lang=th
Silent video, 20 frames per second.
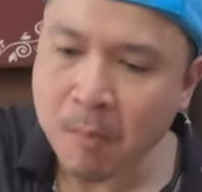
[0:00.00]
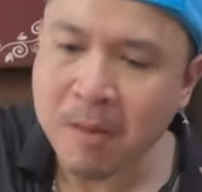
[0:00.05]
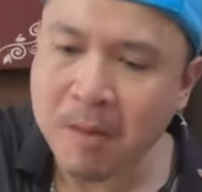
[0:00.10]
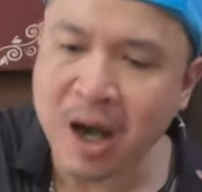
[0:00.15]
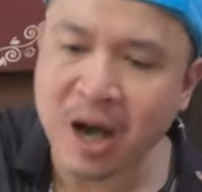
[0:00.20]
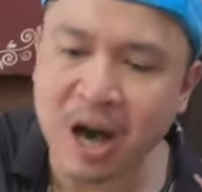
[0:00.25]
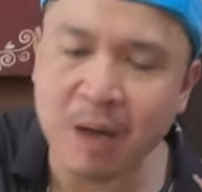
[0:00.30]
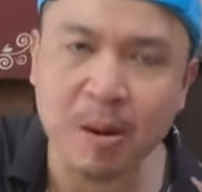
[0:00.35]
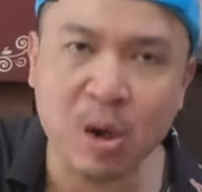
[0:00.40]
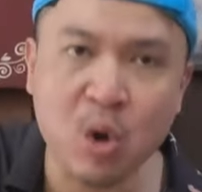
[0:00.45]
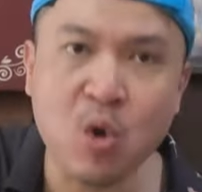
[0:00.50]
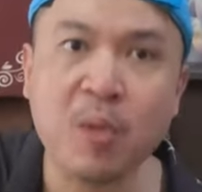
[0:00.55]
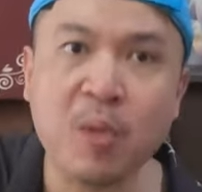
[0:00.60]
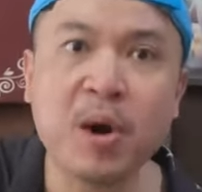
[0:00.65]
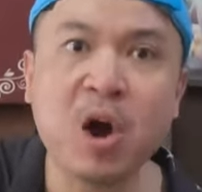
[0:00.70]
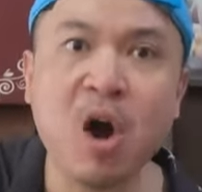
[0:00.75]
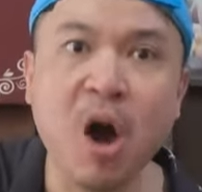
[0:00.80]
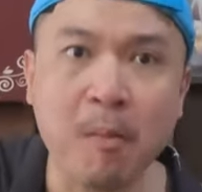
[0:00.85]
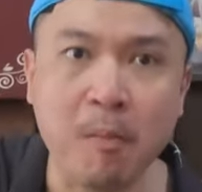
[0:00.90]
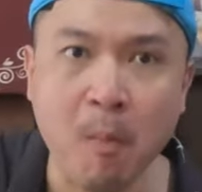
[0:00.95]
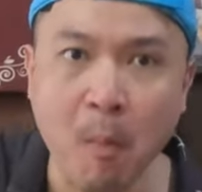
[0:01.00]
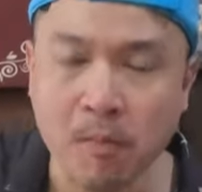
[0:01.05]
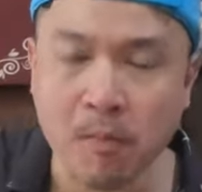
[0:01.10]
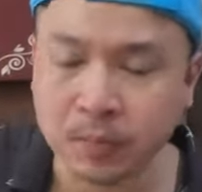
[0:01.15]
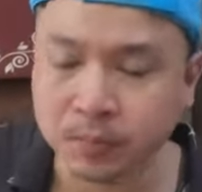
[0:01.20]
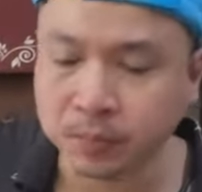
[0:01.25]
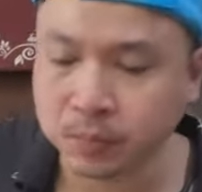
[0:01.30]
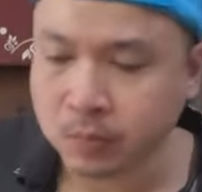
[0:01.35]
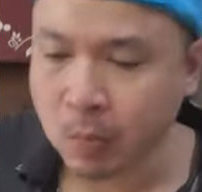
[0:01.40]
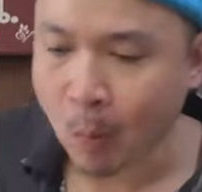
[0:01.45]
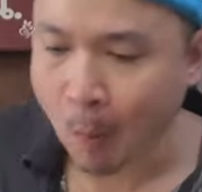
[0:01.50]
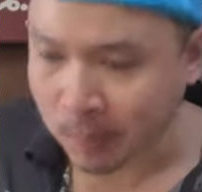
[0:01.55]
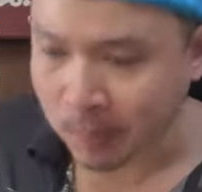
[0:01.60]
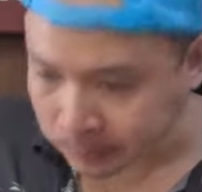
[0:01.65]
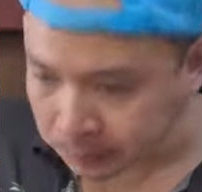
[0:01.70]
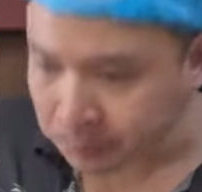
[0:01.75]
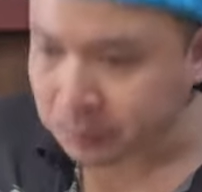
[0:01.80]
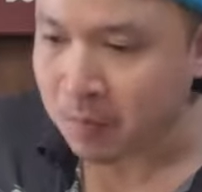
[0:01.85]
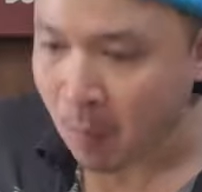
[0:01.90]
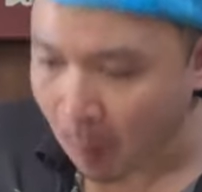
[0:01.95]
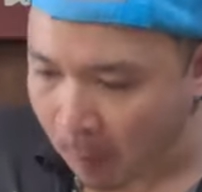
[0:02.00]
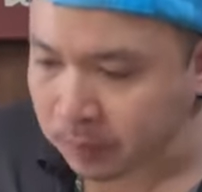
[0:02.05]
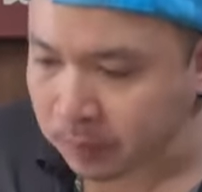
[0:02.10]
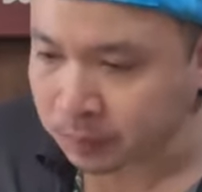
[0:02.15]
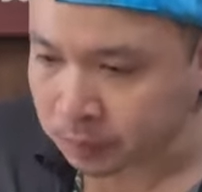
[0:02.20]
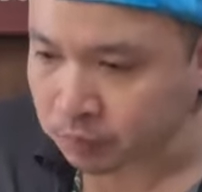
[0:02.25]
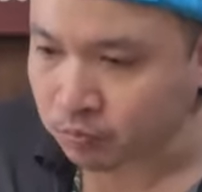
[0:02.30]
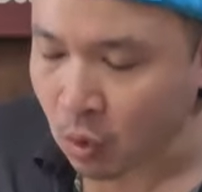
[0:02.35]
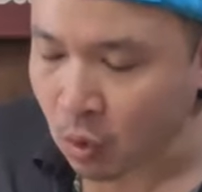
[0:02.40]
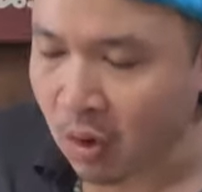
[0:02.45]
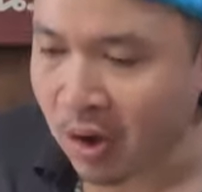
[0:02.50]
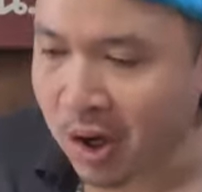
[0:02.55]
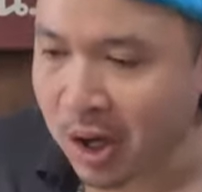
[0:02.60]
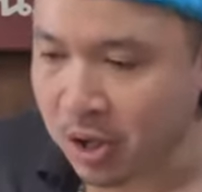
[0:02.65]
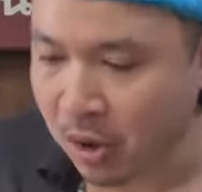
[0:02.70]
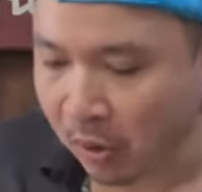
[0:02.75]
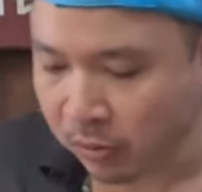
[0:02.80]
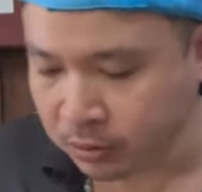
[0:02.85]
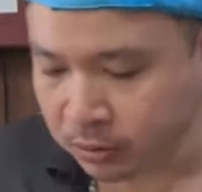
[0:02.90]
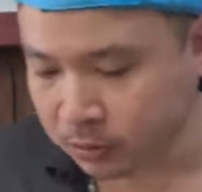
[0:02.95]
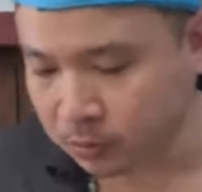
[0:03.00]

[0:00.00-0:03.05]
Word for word: ตักเอาไปลวกมาก่อนอืมโอเคยง